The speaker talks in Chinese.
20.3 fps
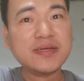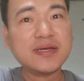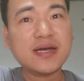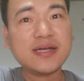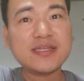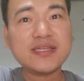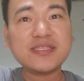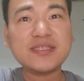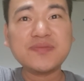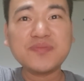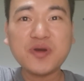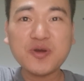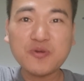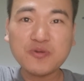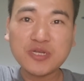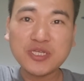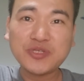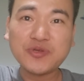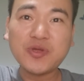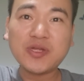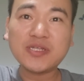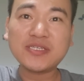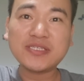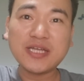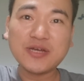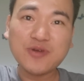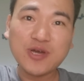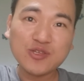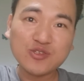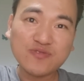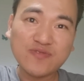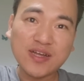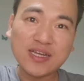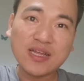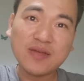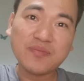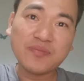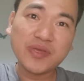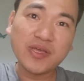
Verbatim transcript: 而且宁波工程学院正在快速发展，